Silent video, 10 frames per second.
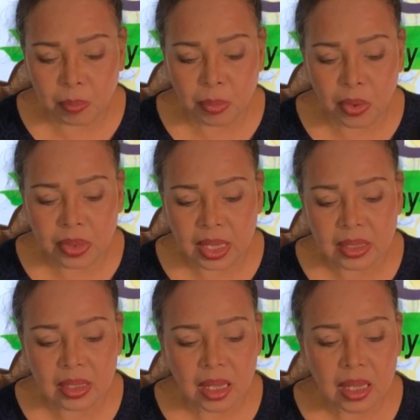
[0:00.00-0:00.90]

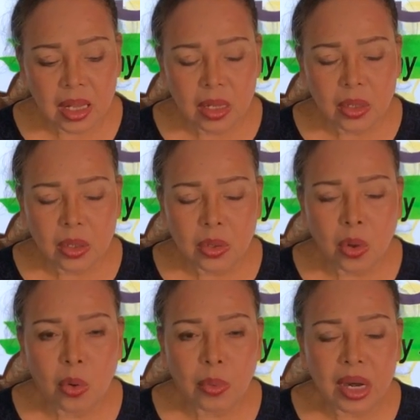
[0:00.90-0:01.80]
component,
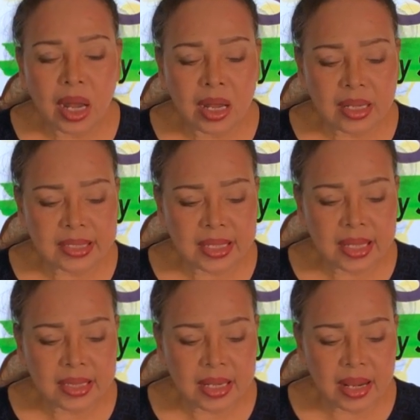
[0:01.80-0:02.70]
lower ang
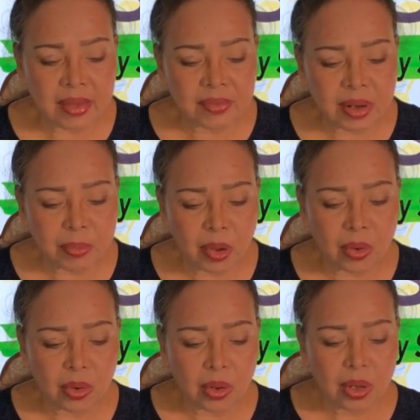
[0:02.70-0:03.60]
acidity level
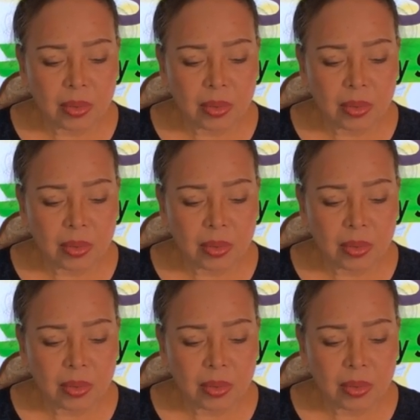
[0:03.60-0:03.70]
mo.